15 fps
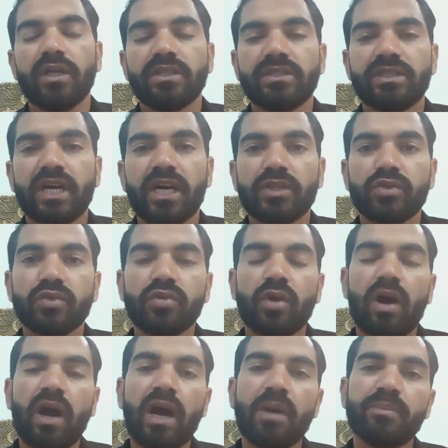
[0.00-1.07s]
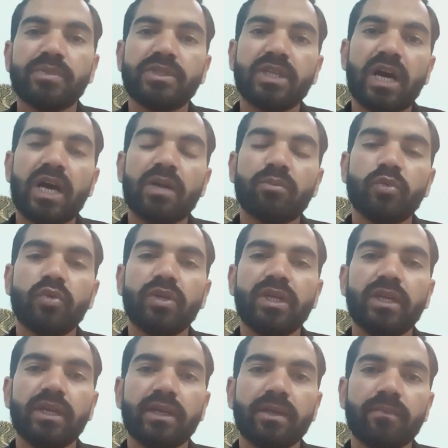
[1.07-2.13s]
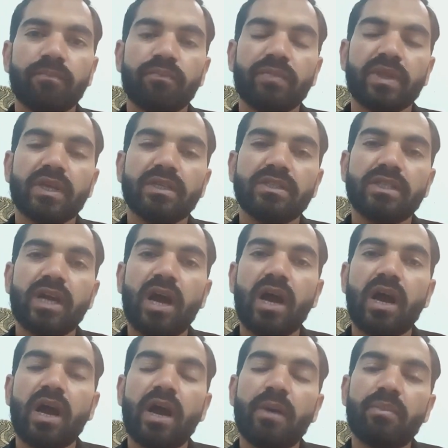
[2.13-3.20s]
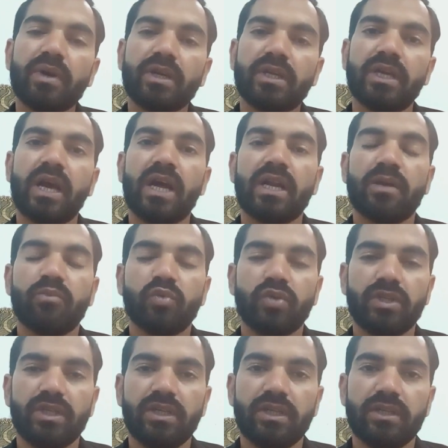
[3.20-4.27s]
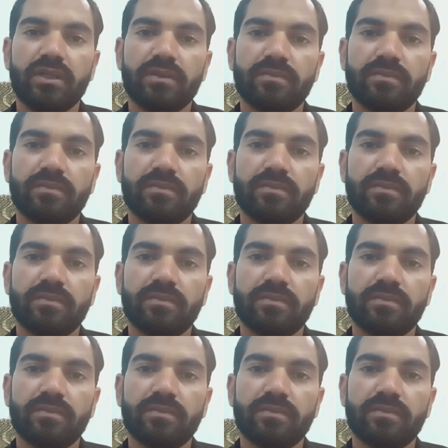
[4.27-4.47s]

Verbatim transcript: या तो आप चार मूली लें या आप ग्यारह मूली लें